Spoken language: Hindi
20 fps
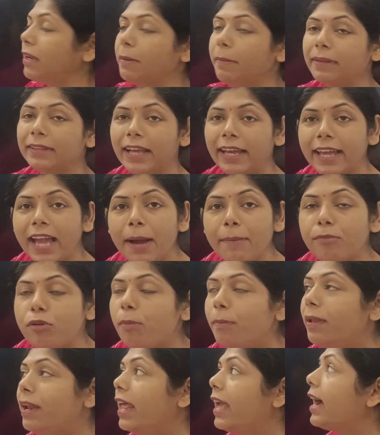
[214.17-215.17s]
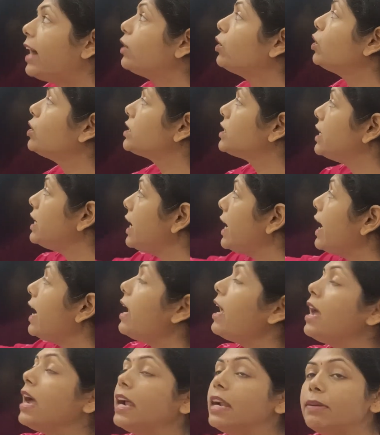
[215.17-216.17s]
मैंने बताया आपको मिलेगा तो
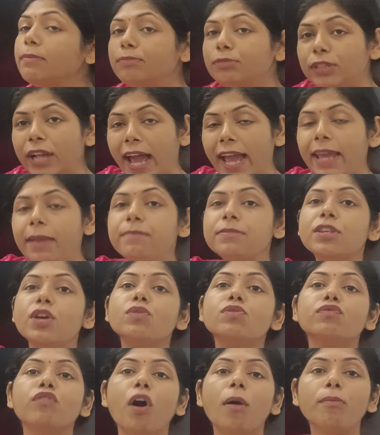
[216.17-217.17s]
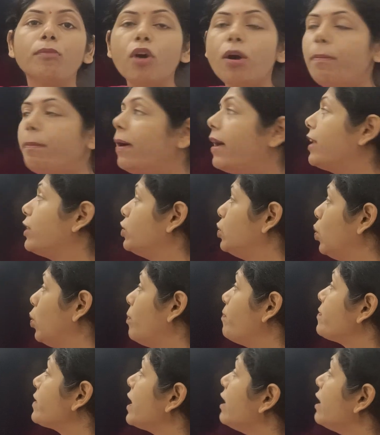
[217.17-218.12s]
इसलिए टाइम से उस फॉर्म को भर दो